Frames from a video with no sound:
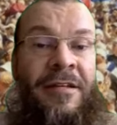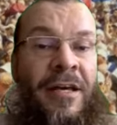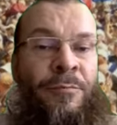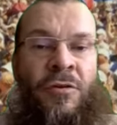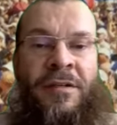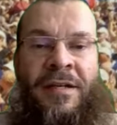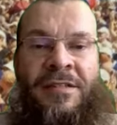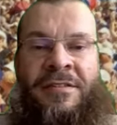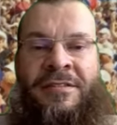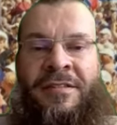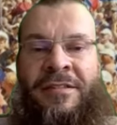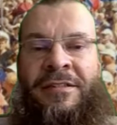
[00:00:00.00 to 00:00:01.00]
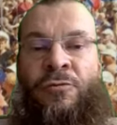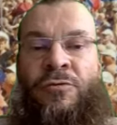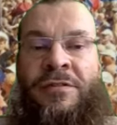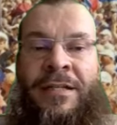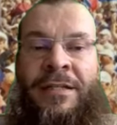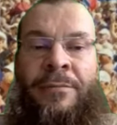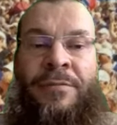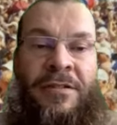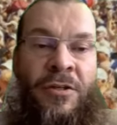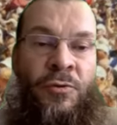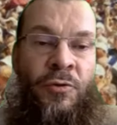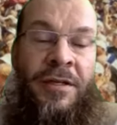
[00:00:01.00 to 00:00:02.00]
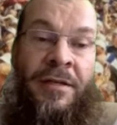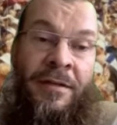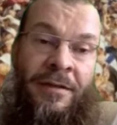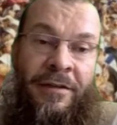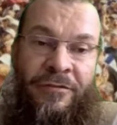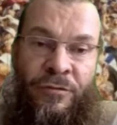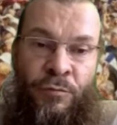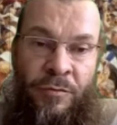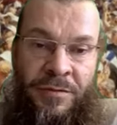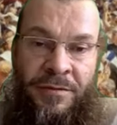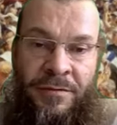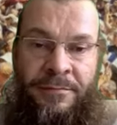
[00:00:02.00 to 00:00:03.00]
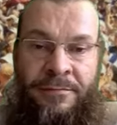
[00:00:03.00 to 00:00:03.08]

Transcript: дай бог граждане страны узнают, что такое или вспомнят.